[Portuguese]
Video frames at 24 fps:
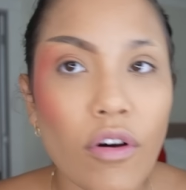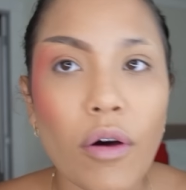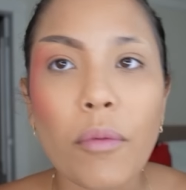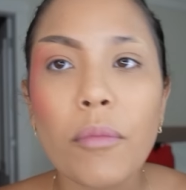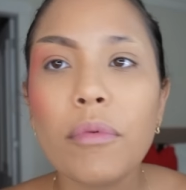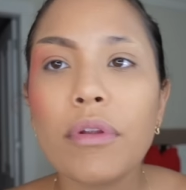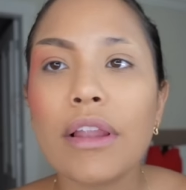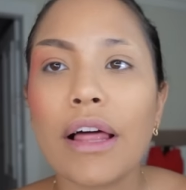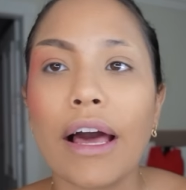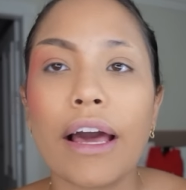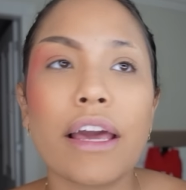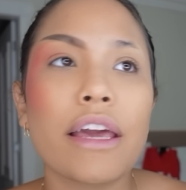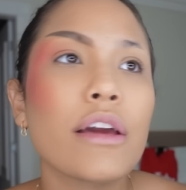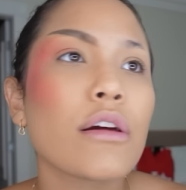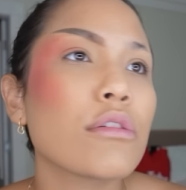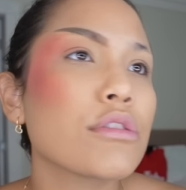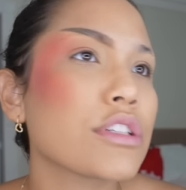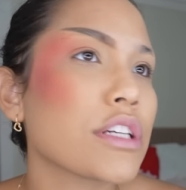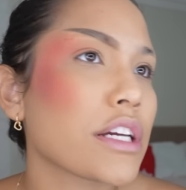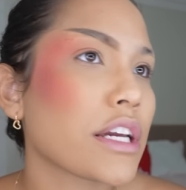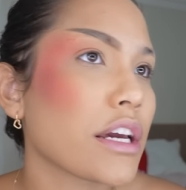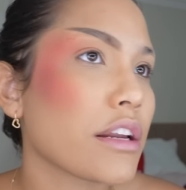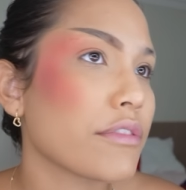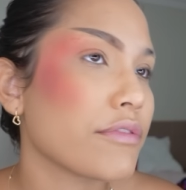Vamos lá, eu
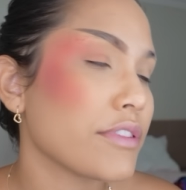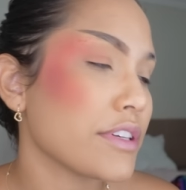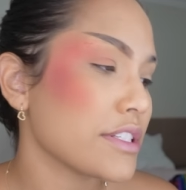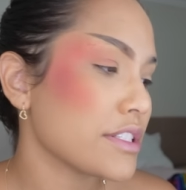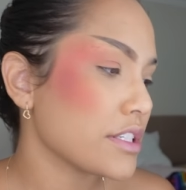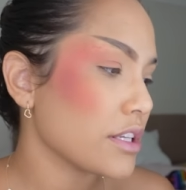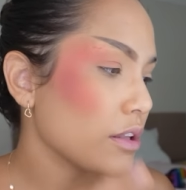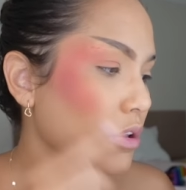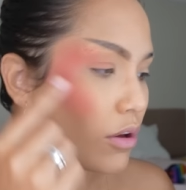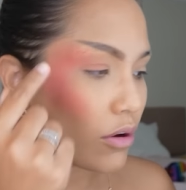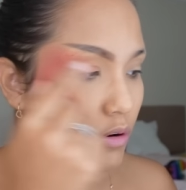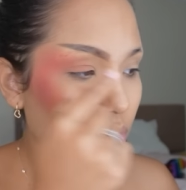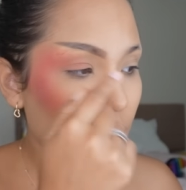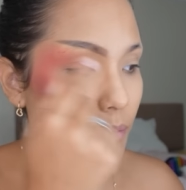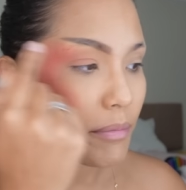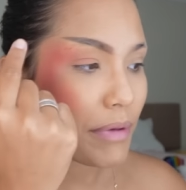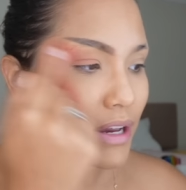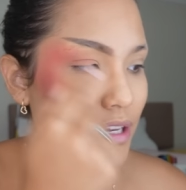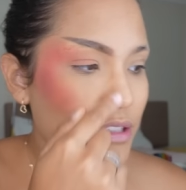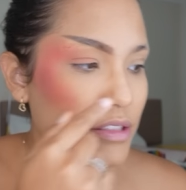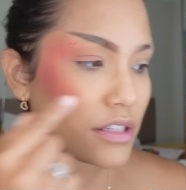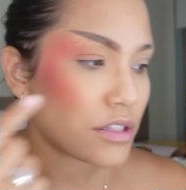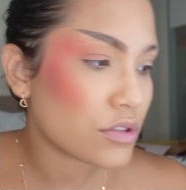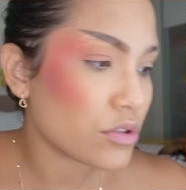já quero fazer logo a
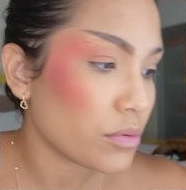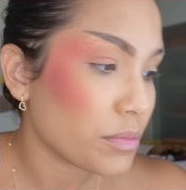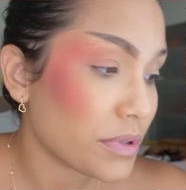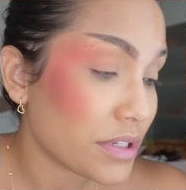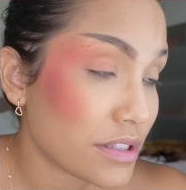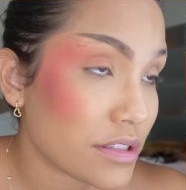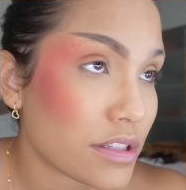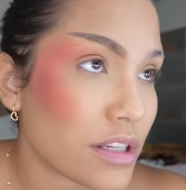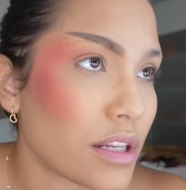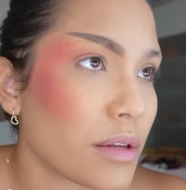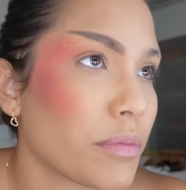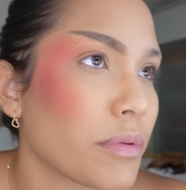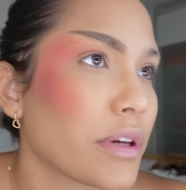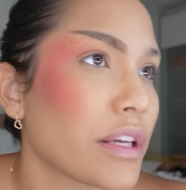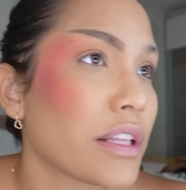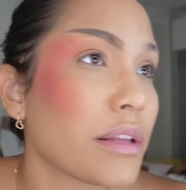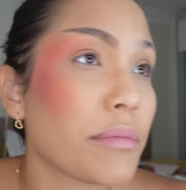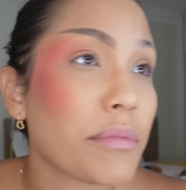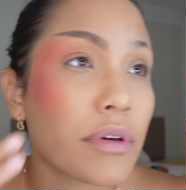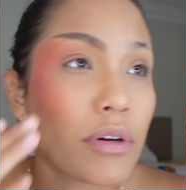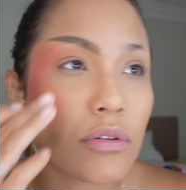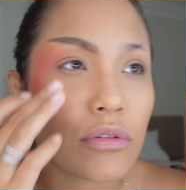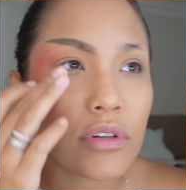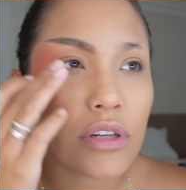base da sobrancelha, porque tá
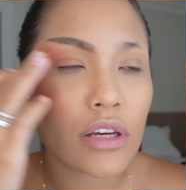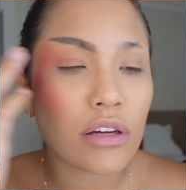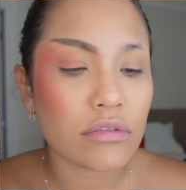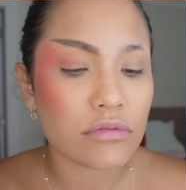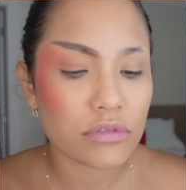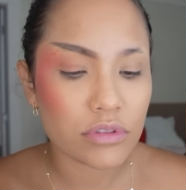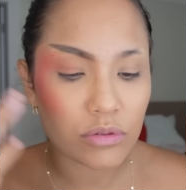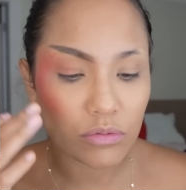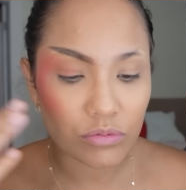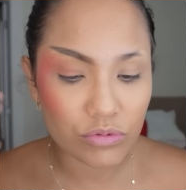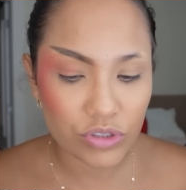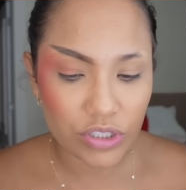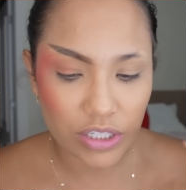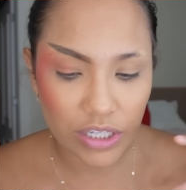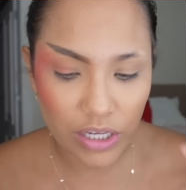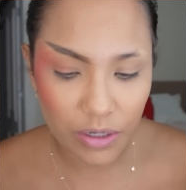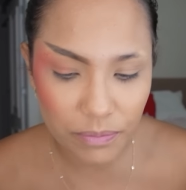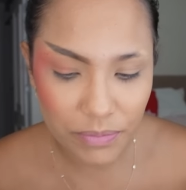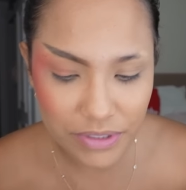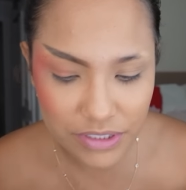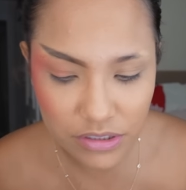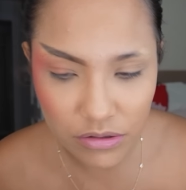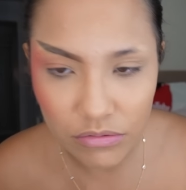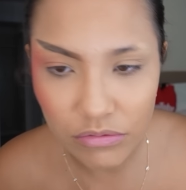me é agoniando, então eu já quero
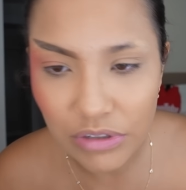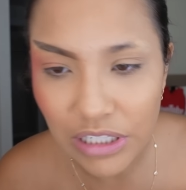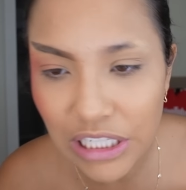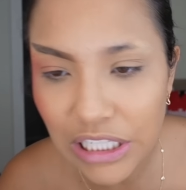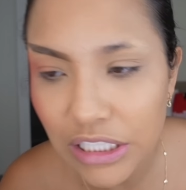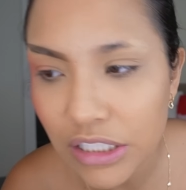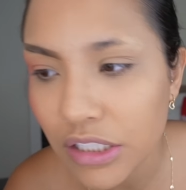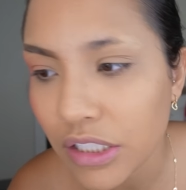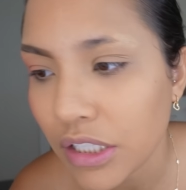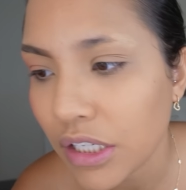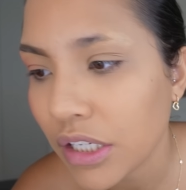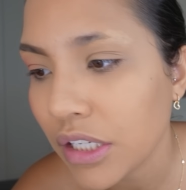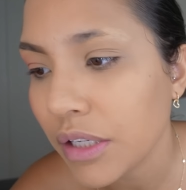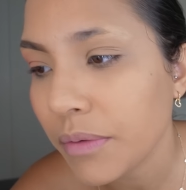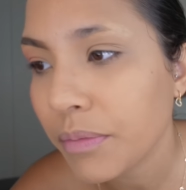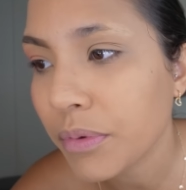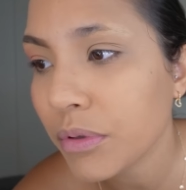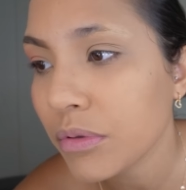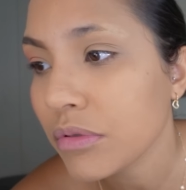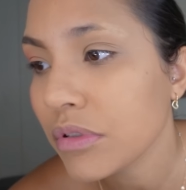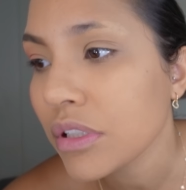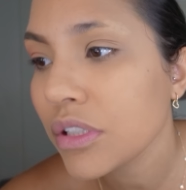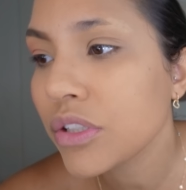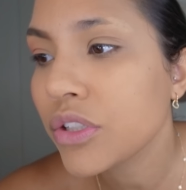passar um glitter ali pra
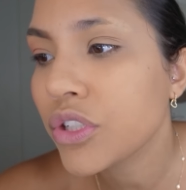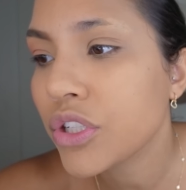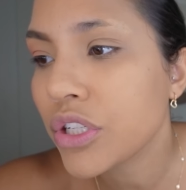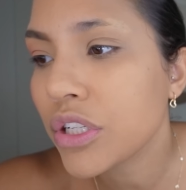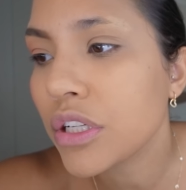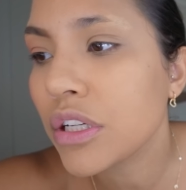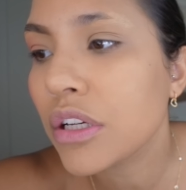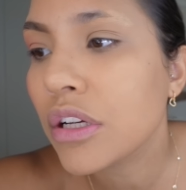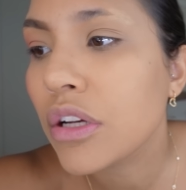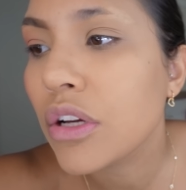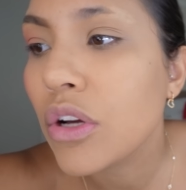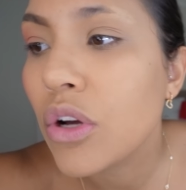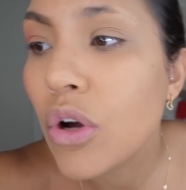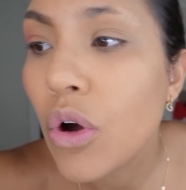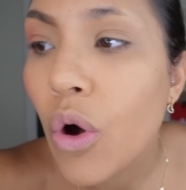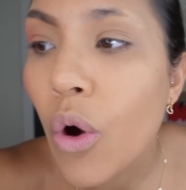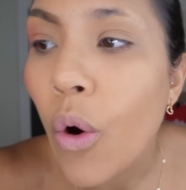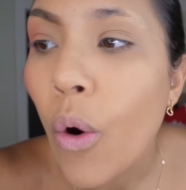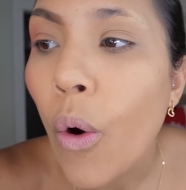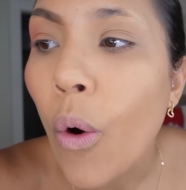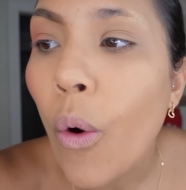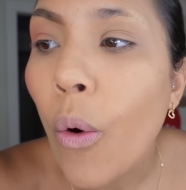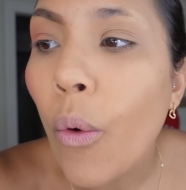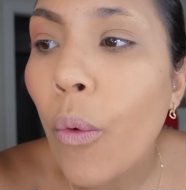eu sentir
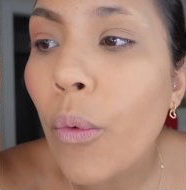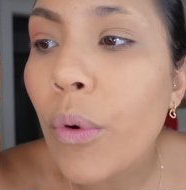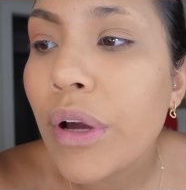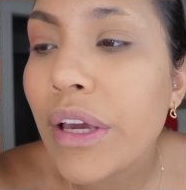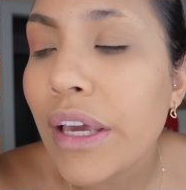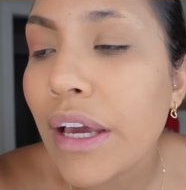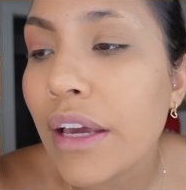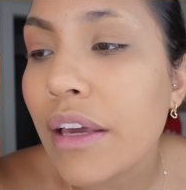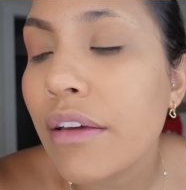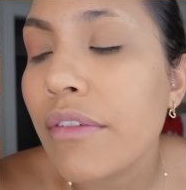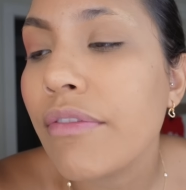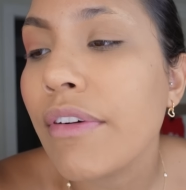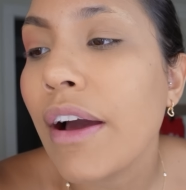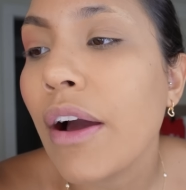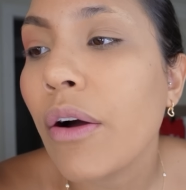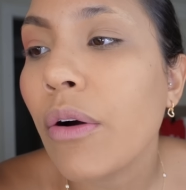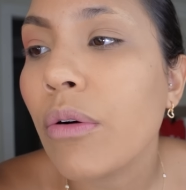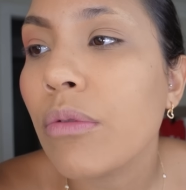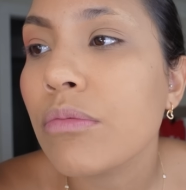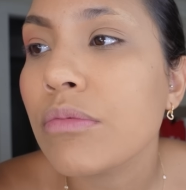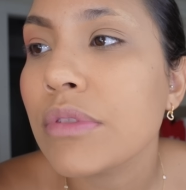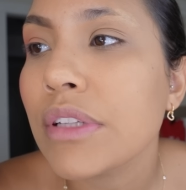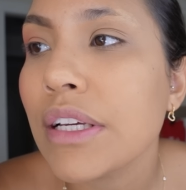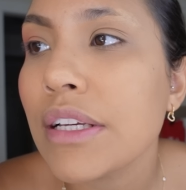o que que vai
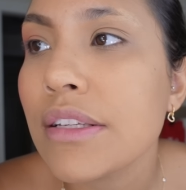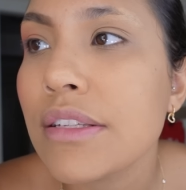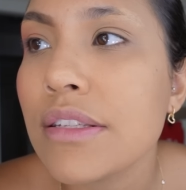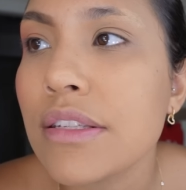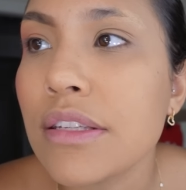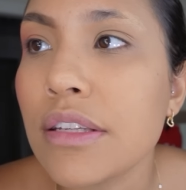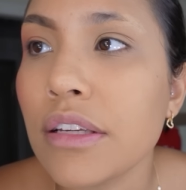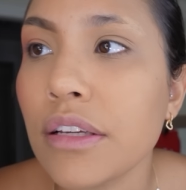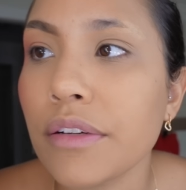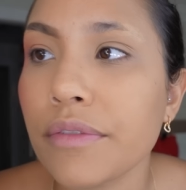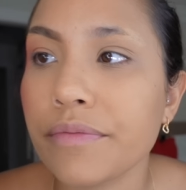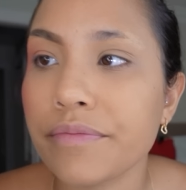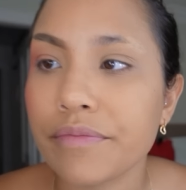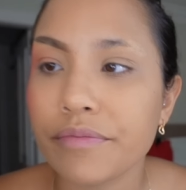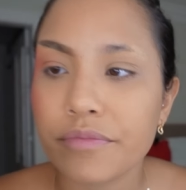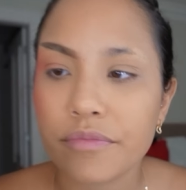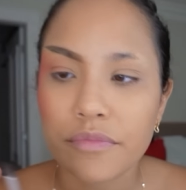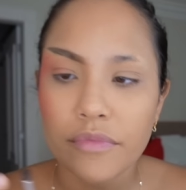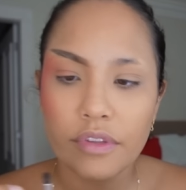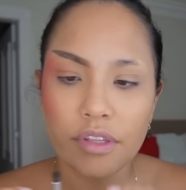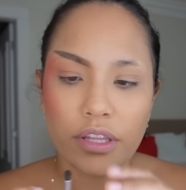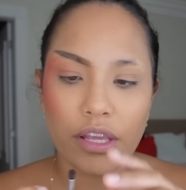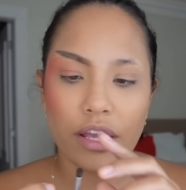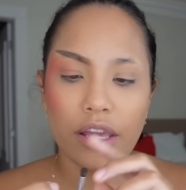acontecer,
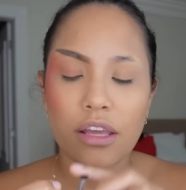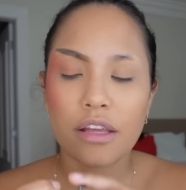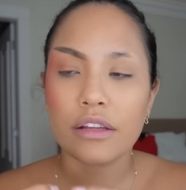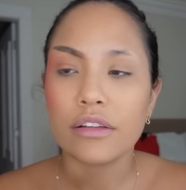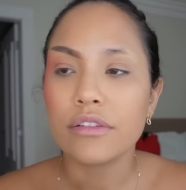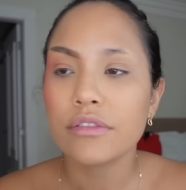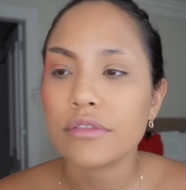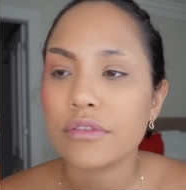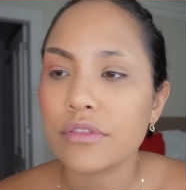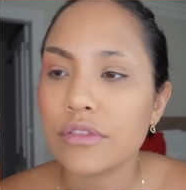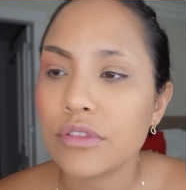né?